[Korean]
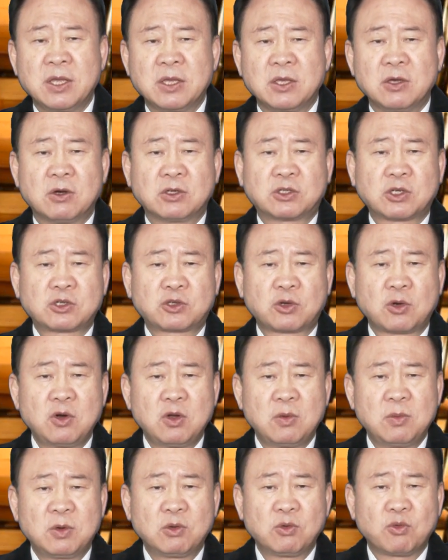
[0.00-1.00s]
여기서
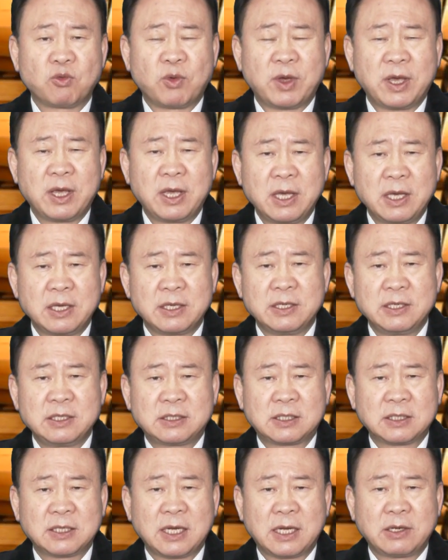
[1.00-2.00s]
솔로몬은 왜
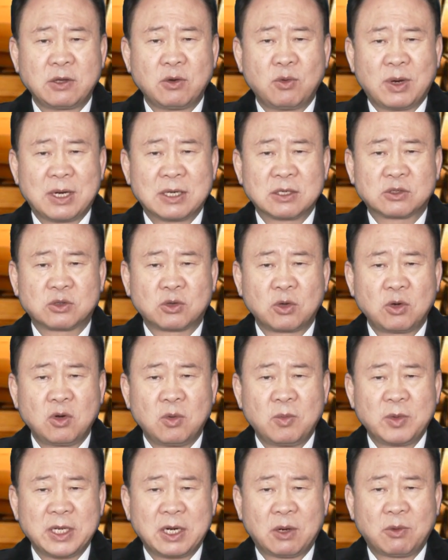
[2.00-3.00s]
이스라엘의 왕
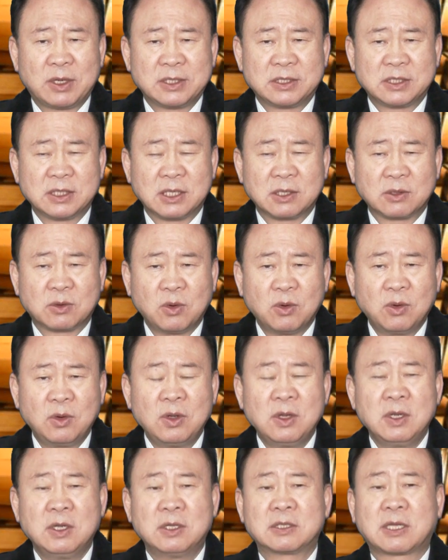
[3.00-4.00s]
솔로몬이라고 하지
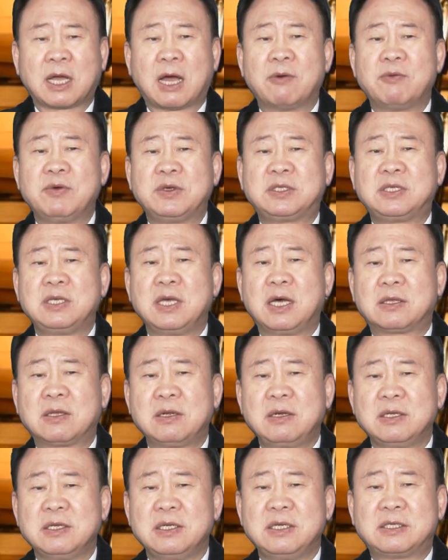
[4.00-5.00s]
않고 다윗의
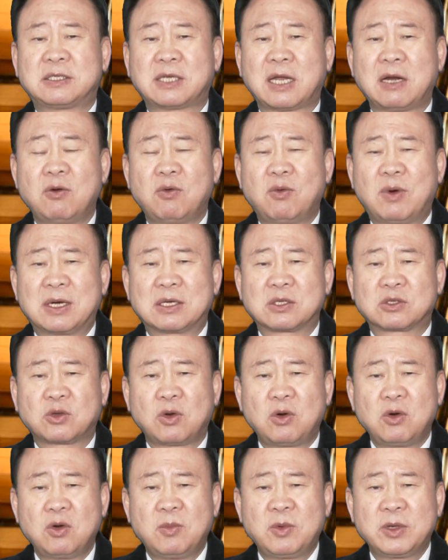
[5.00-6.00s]
아들 이스라엘 왕
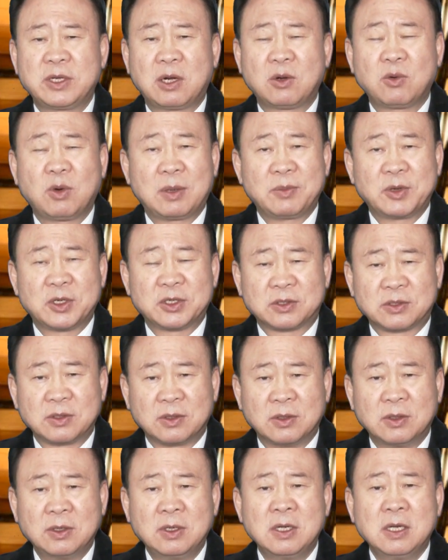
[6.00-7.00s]
솔로몬이라고
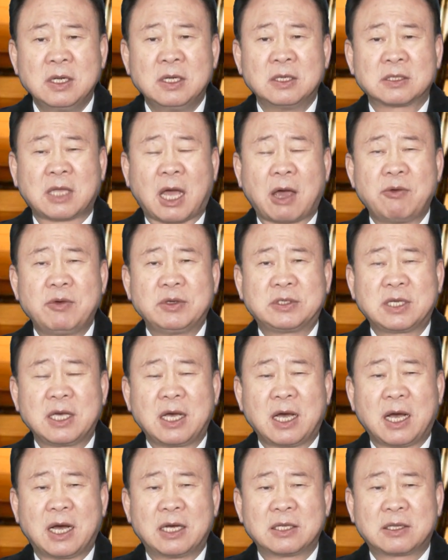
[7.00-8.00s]
하면서 다윗의
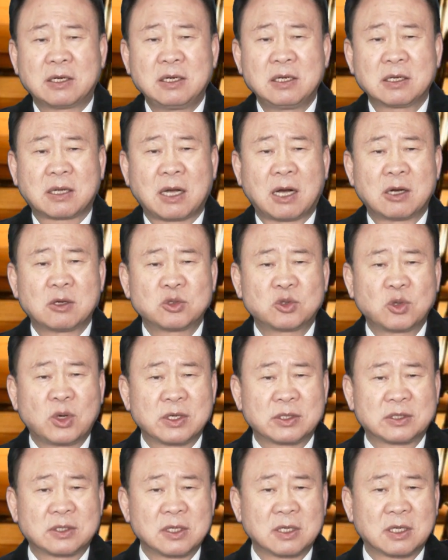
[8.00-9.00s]
아들을
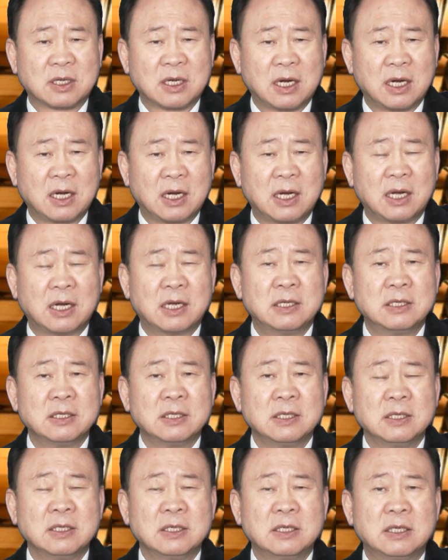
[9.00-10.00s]
강조하였을까?
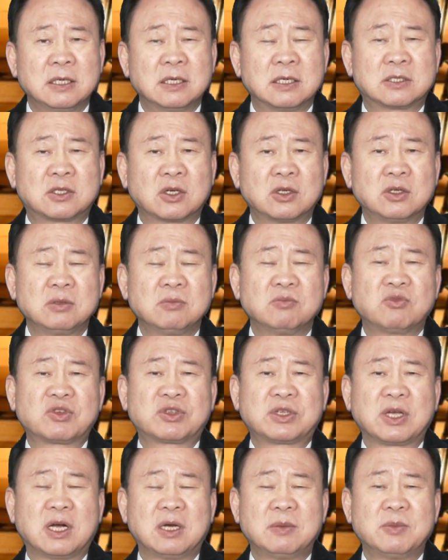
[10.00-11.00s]
어, 저는
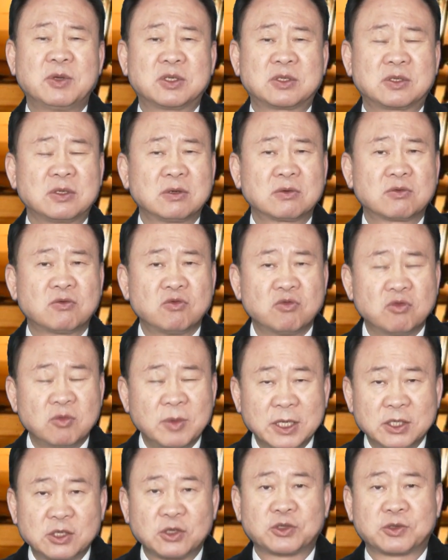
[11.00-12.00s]
묵상하면서
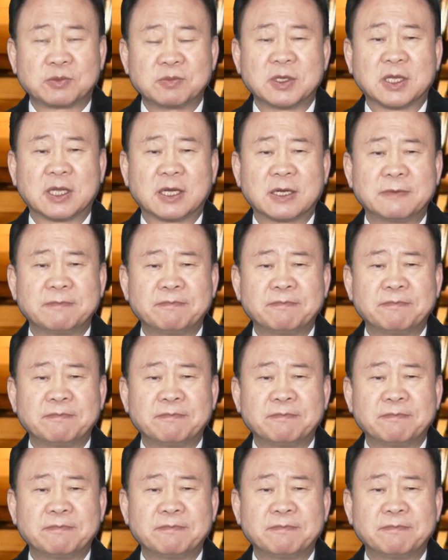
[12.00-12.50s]
궁금해졌습니다.